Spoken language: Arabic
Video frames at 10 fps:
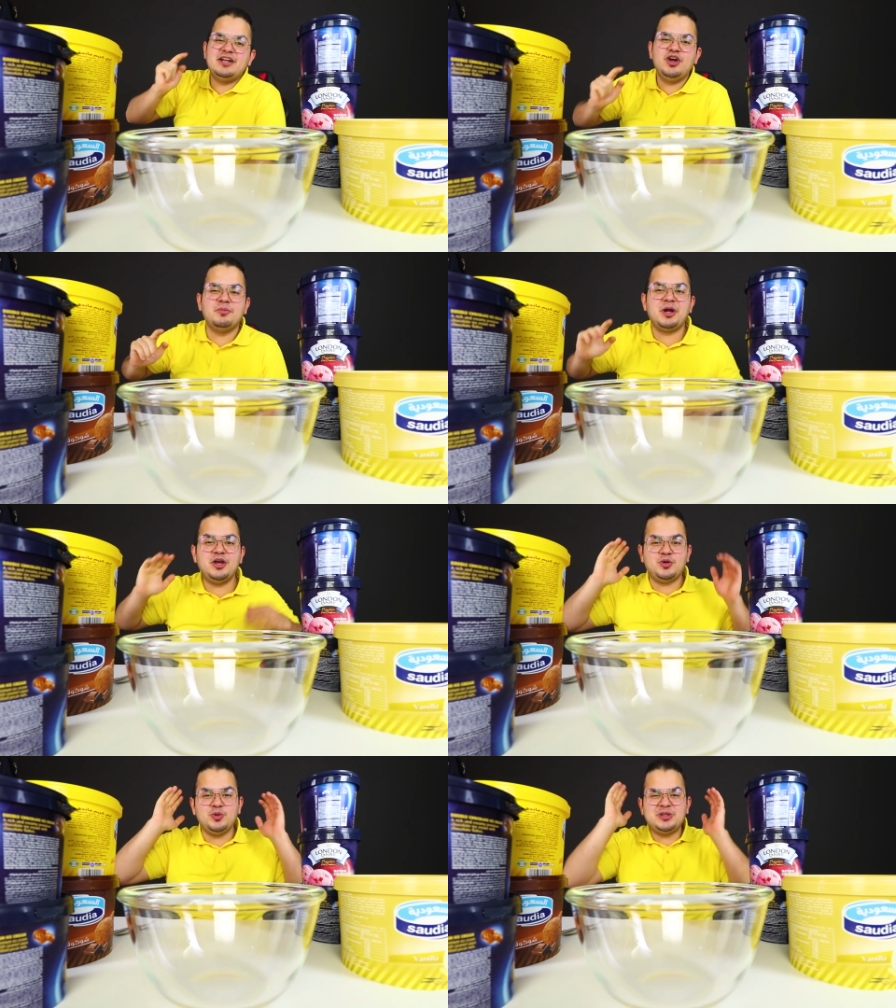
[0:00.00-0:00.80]
اليوم راح
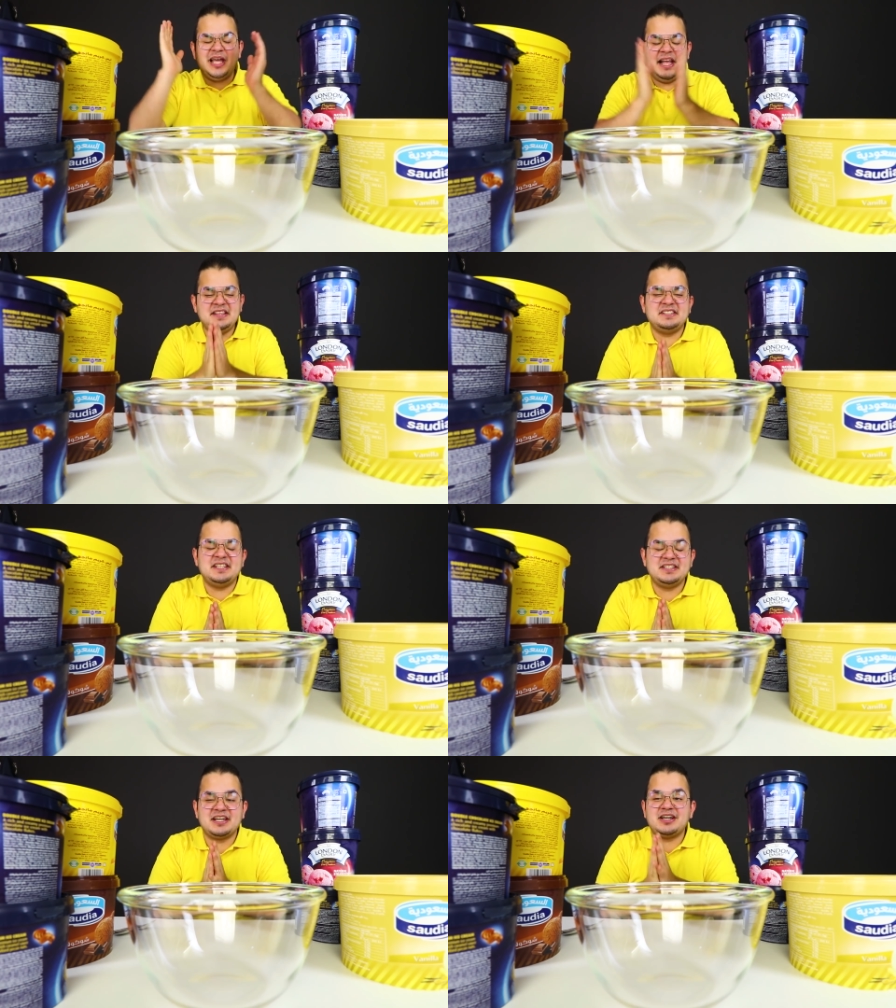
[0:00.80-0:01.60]
يكون تحدي
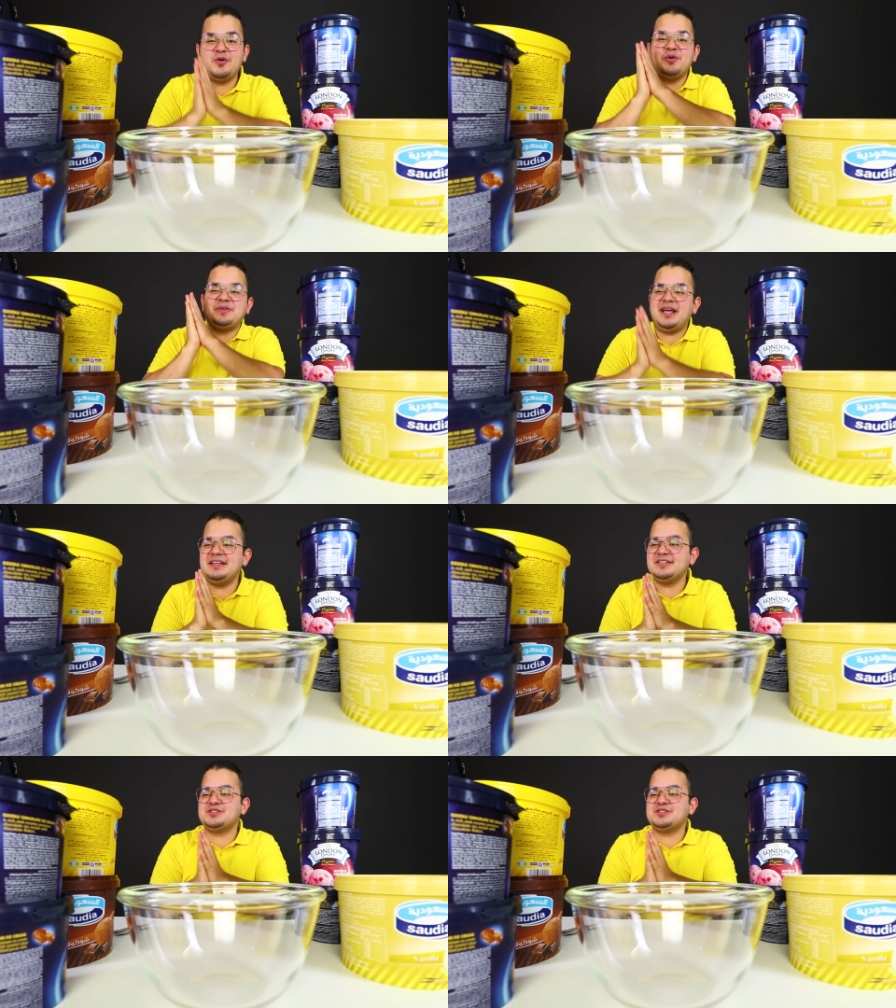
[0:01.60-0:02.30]
جدا قوي وتحدي